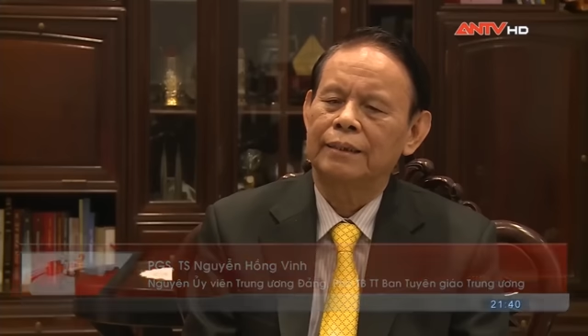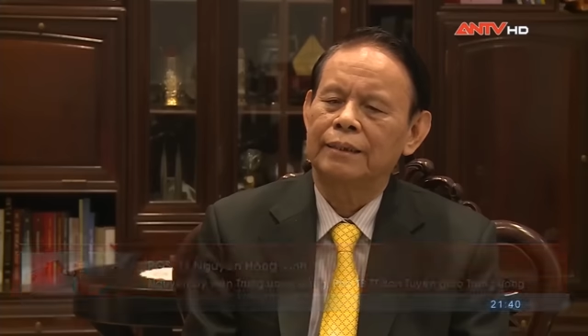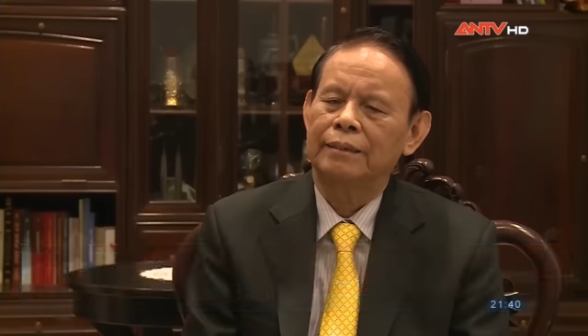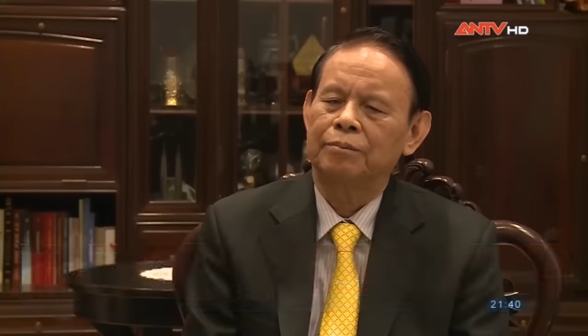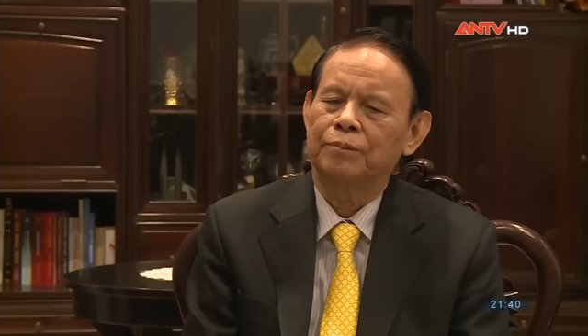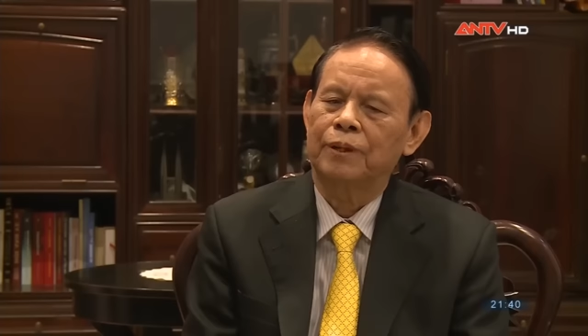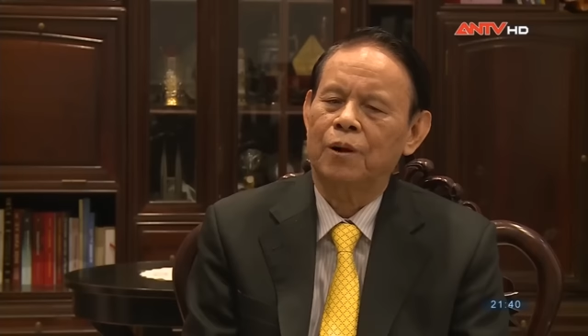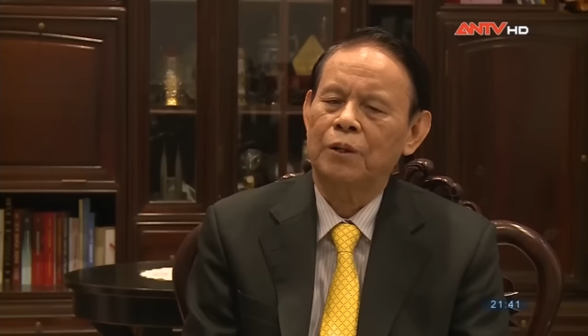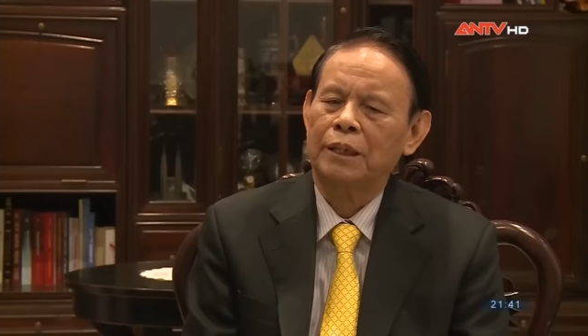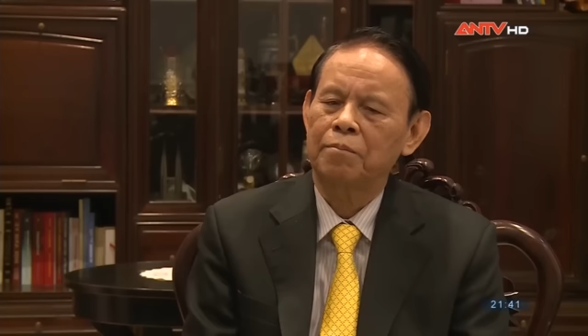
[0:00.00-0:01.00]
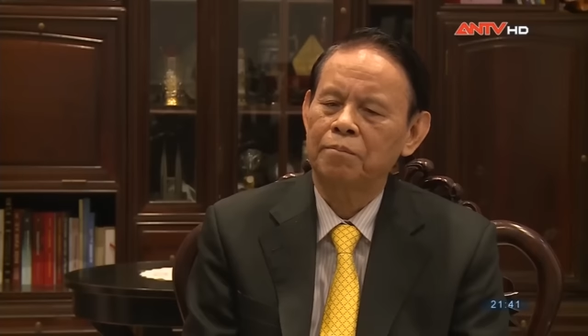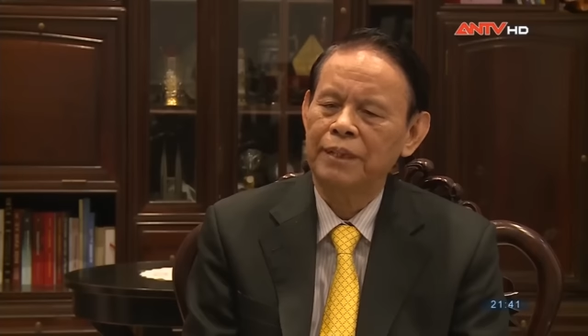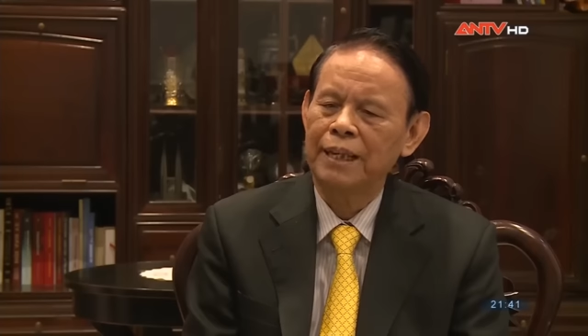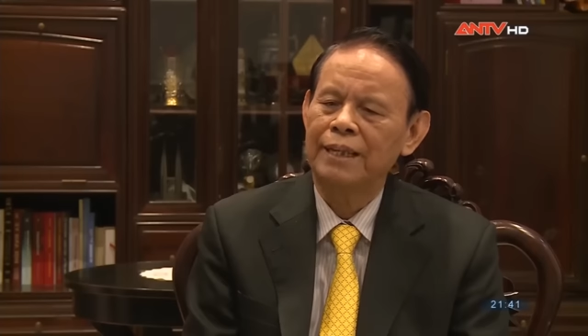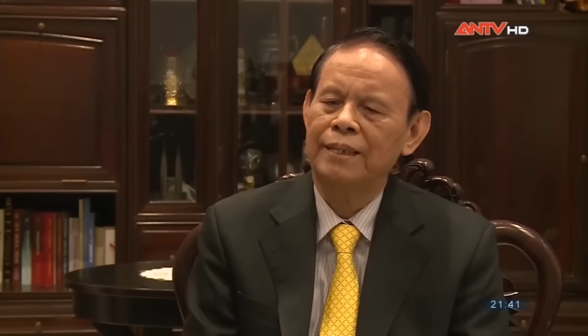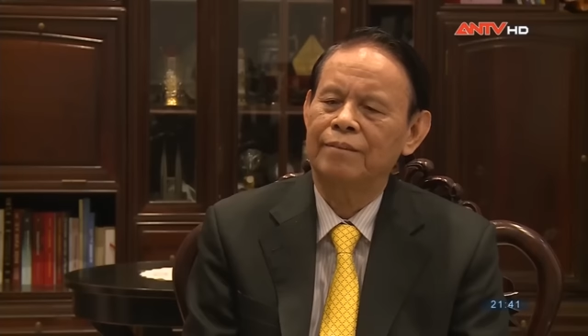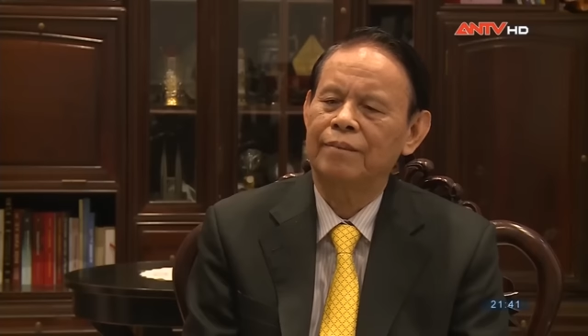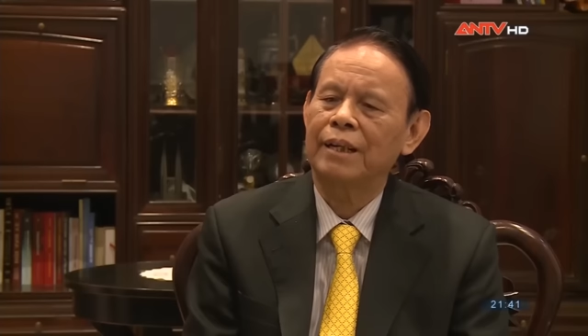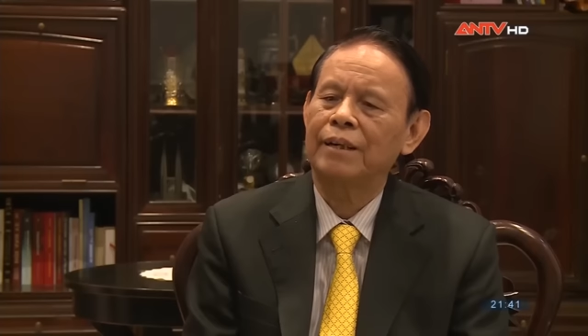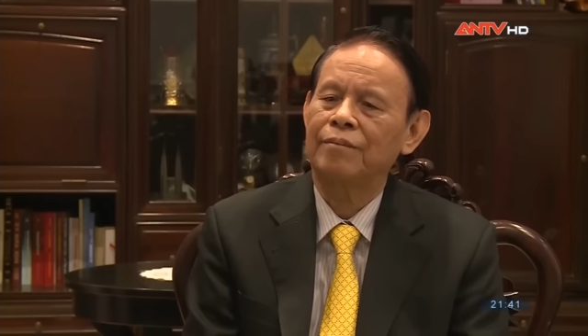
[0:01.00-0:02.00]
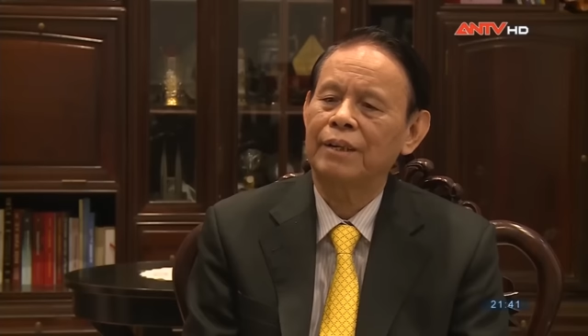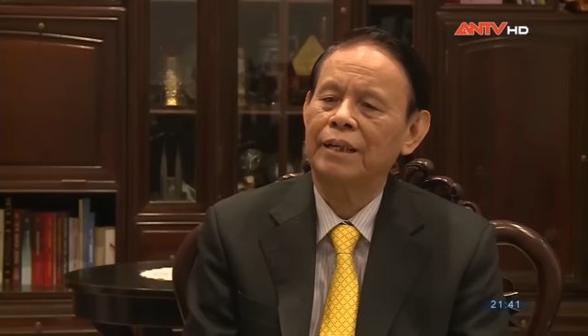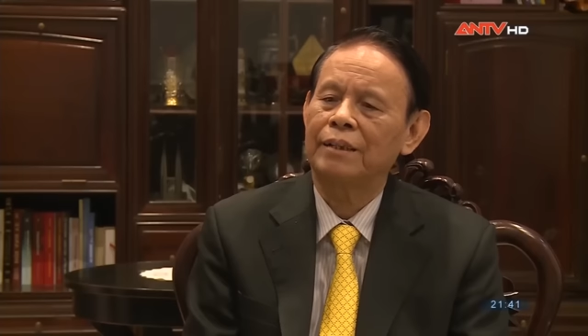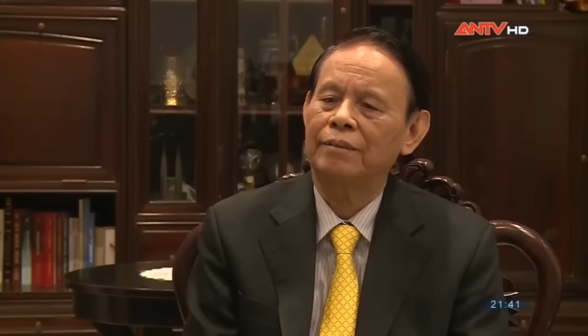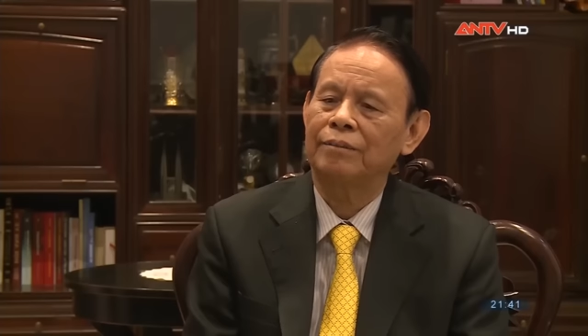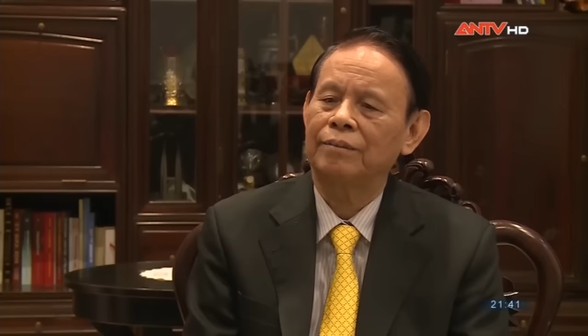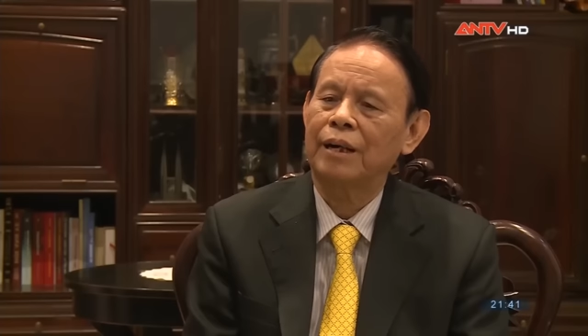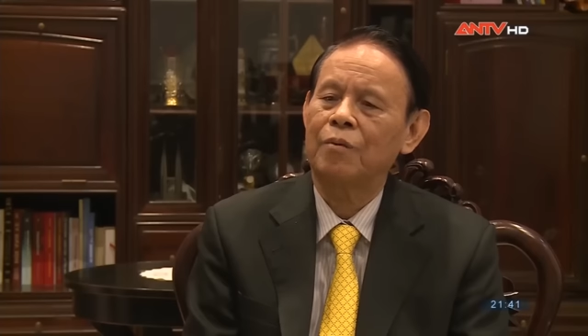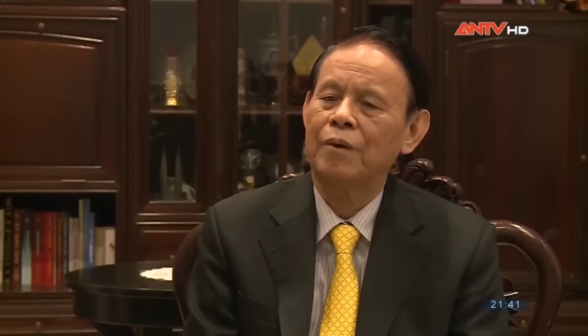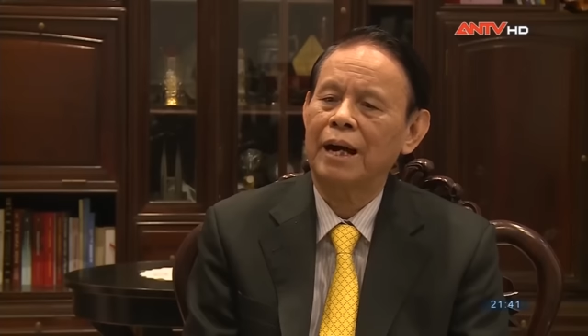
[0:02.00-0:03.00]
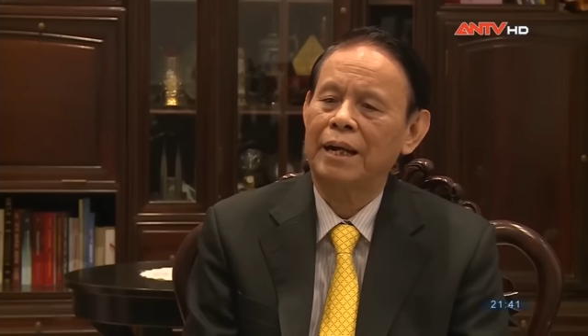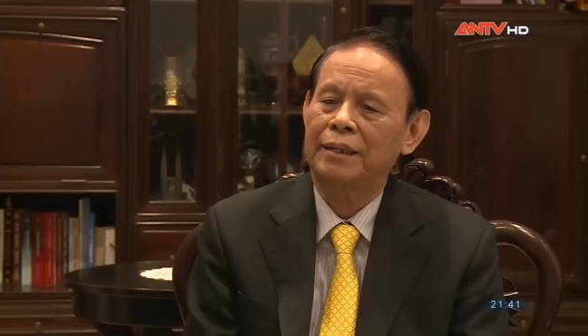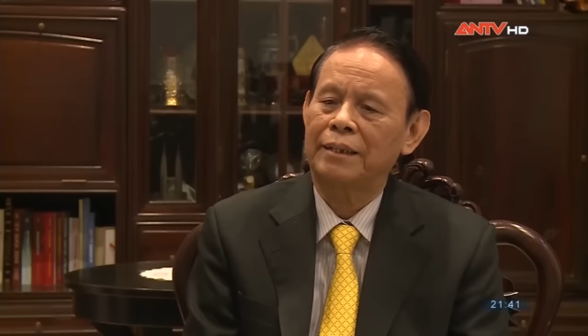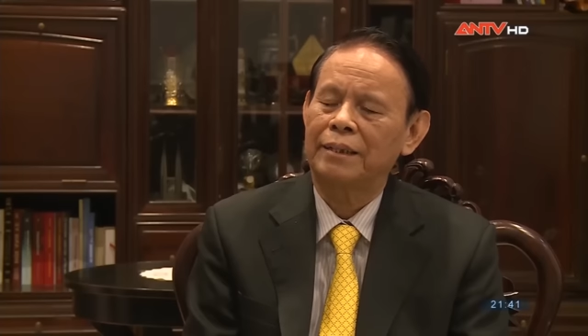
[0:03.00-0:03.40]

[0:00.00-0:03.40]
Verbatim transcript: ờ, có tầm nhìn về cái việc phá hoại